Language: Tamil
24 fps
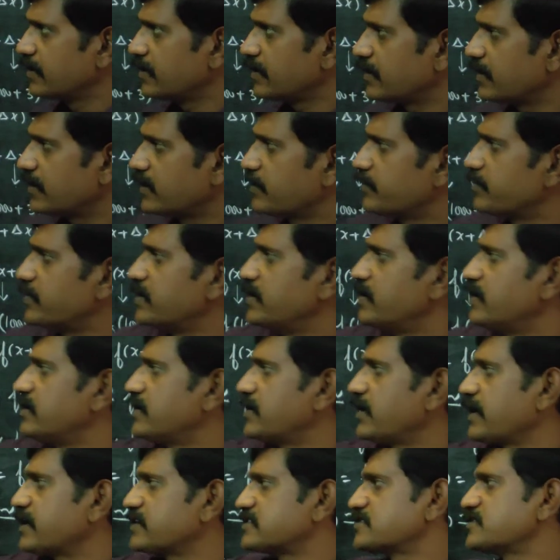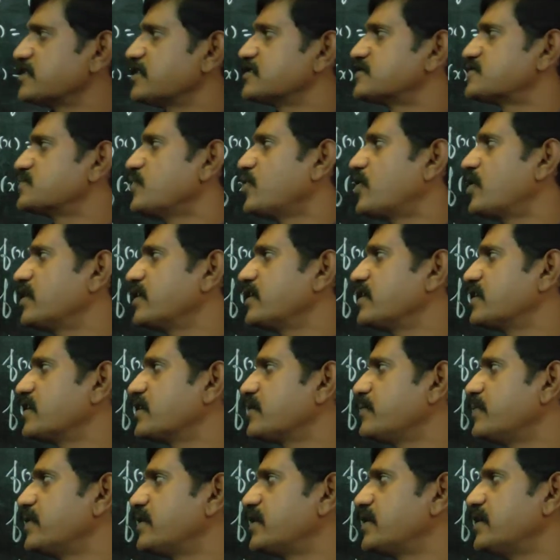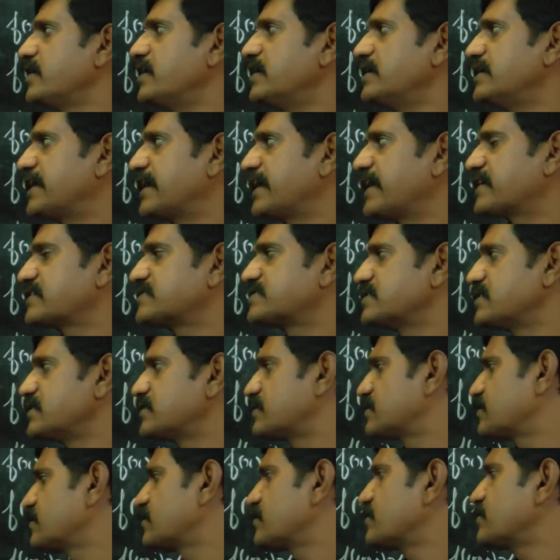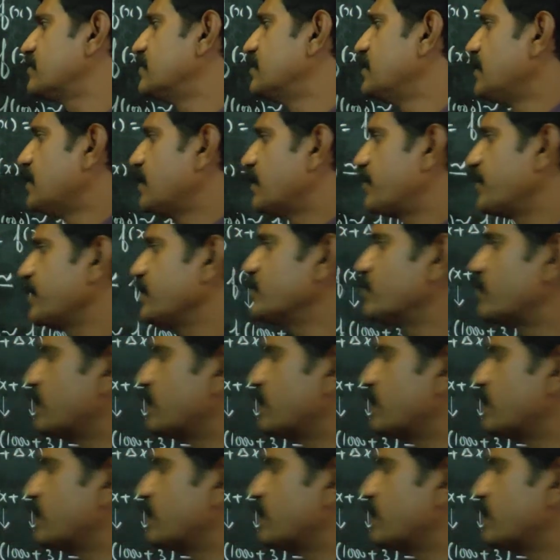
ஏன்னா நம்ம டெல்டா எக்ஸ் ஸ்மால் இன்க்ரிமெண்ட்டு டெல்டா எக்ஸ்னு எடுத்துருக்குறோம் இப்போ இது